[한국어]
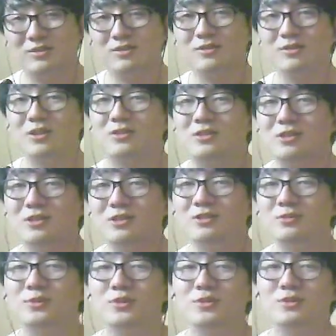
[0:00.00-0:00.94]
근데
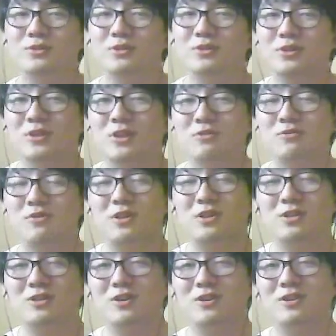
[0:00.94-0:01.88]
지금은 있다고
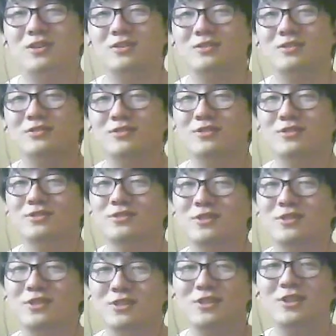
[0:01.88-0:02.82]
하니까
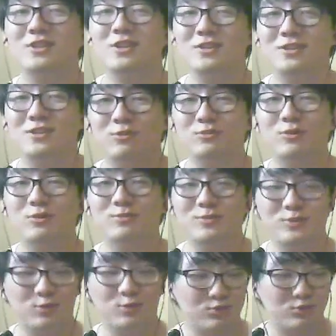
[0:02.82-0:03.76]
이게 세상이 점점
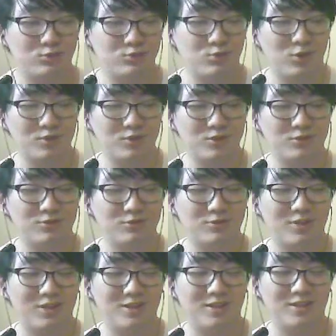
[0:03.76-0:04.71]
조,
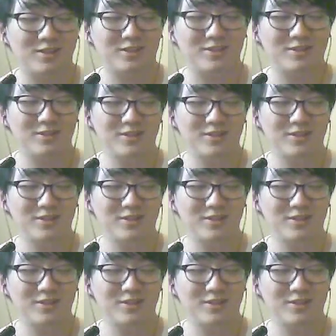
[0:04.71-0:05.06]
좋아지는구나.